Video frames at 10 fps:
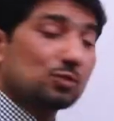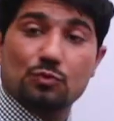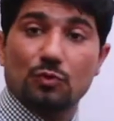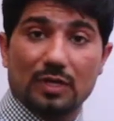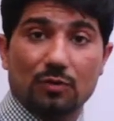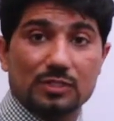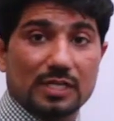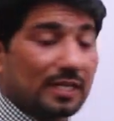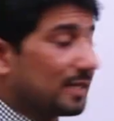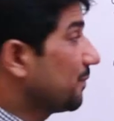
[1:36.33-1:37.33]
स्क्वेयर हो
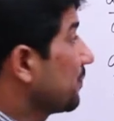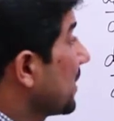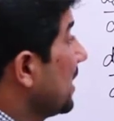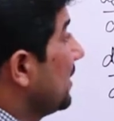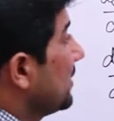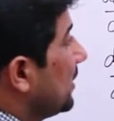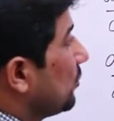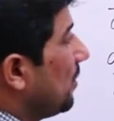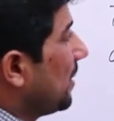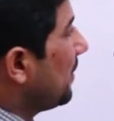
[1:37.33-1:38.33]
जाएगी ये
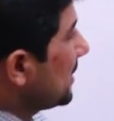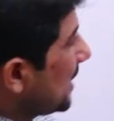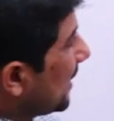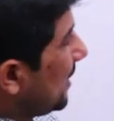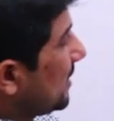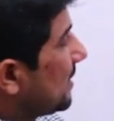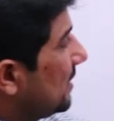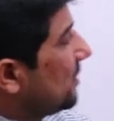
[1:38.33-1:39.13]
तो हमारे पास आ गया इसका